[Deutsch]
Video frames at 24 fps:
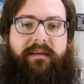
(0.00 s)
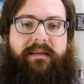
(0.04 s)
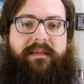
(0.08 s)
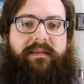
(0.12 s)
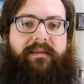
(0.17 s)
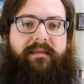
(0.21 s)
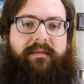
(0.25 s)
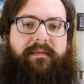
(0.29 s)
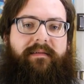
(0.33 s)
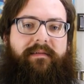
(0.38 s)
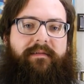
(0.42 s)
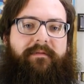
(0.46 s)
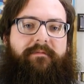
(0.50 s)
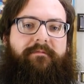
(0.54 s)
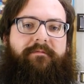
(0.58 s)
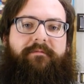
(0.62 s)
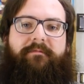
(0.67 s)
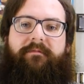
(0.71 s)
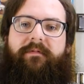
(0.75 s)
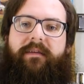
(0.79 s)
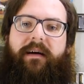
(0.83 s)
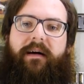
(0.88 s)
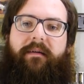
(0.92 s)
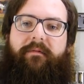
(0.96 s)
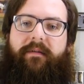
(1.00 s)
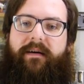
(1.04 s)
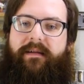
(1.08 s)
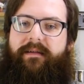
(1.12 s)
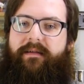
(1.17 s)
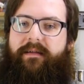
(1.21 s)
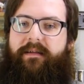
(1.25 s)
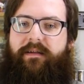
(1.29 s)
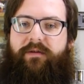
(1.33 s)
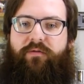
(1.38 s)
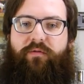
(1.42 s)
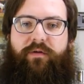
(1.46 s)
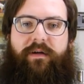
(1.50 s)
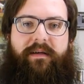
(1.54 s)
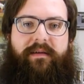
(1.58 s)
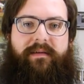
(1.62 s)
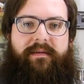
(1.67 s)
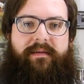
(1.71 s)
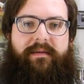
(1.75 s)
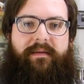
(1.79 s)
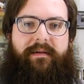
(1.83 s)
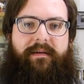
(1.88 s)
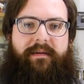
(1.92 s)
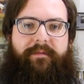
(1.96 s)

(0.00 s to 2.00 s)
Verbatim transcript: Das, ähm, ja, weiß ich nicht, Goodies